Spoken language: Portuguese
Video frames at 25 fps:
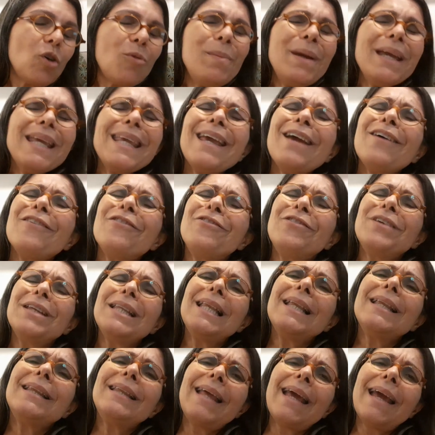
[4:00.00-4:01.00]
Como é que é a
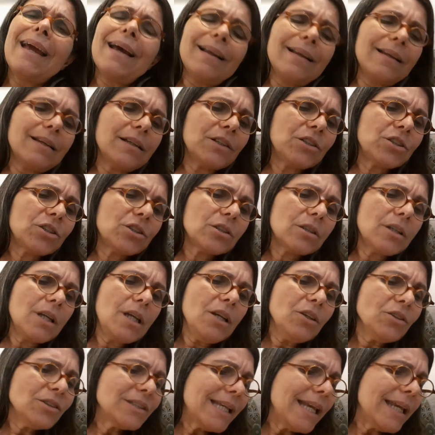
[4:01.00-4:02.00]
vida delas?
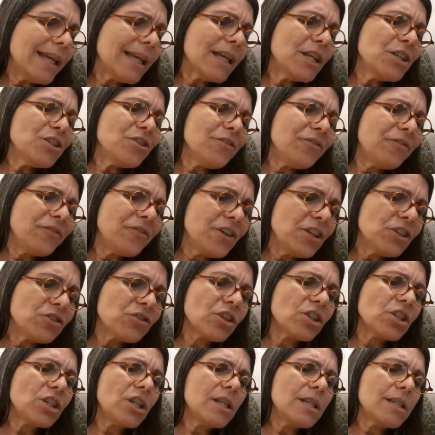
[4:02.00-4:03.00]
Eu sei que é
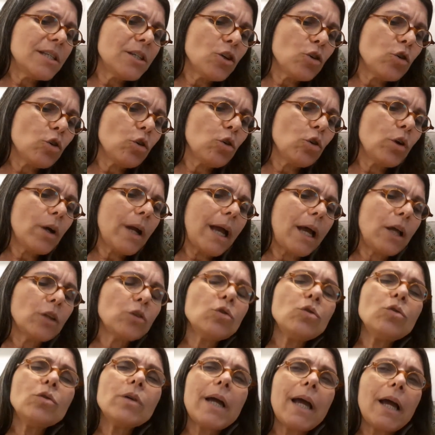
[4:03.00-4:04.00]
difícil a gente se colocar
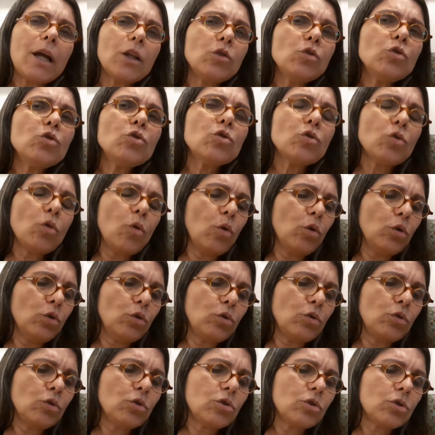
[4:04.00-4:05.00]
no lugar dos
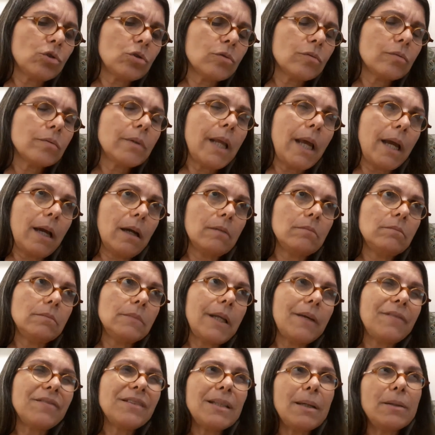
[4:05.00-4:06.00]
outros, né?
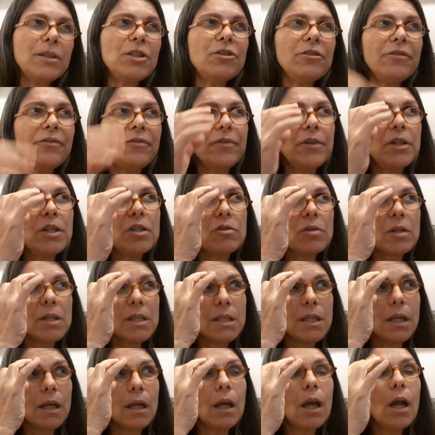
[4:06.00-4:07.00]
Deve ser difícil,
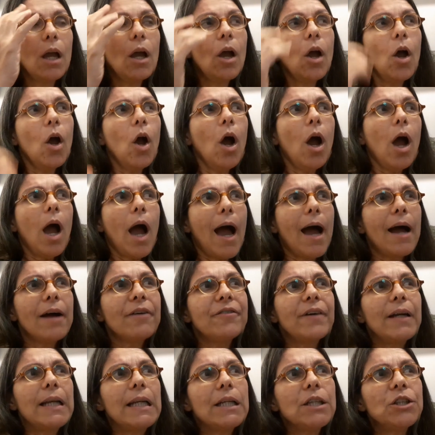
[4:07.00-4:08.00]
assim, a
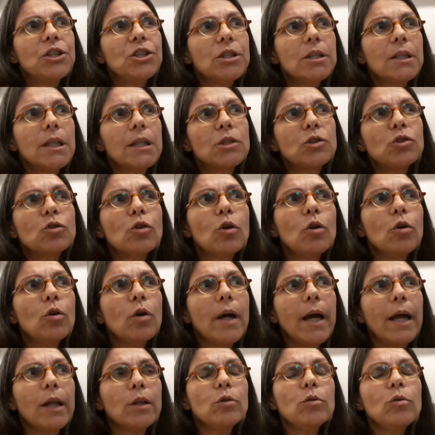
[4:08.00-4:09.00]
Valentina se
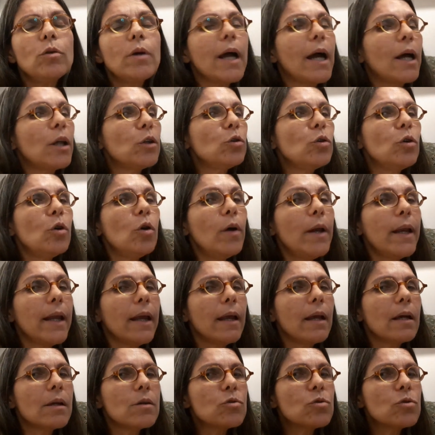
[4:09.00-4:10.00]
colocar no lugar do
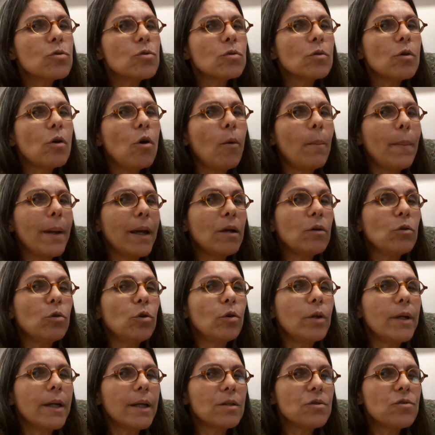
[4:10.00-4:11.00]
Lourenço. Como é que o
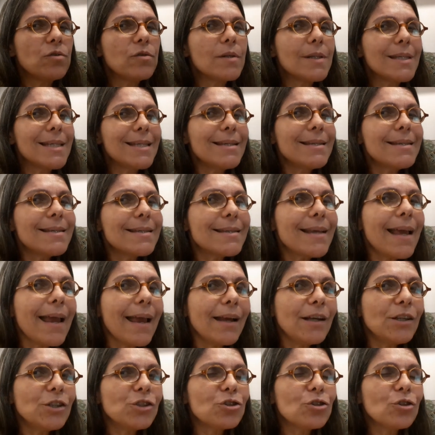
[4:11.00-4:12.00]
Lourenço se
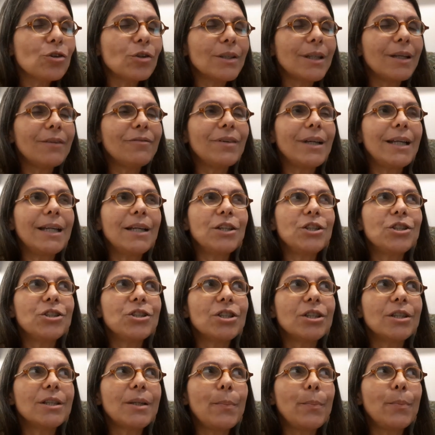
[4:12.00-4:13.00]
sente quando a
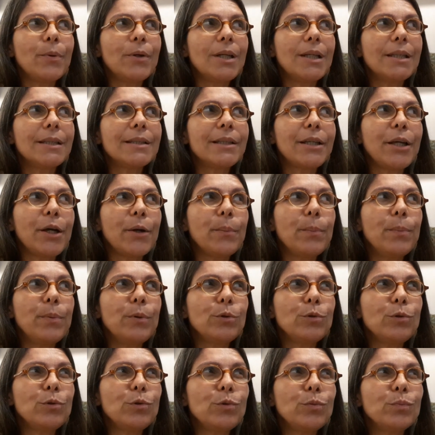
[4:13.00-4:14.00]
Valentina, por
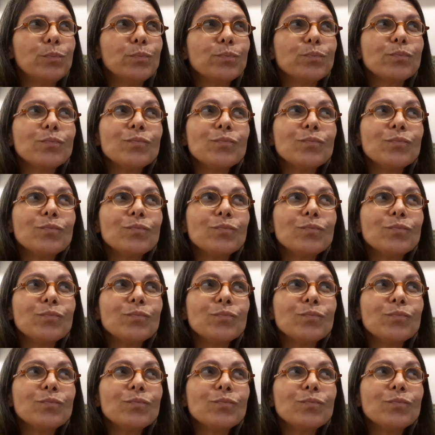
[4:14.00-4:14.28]
exemplo,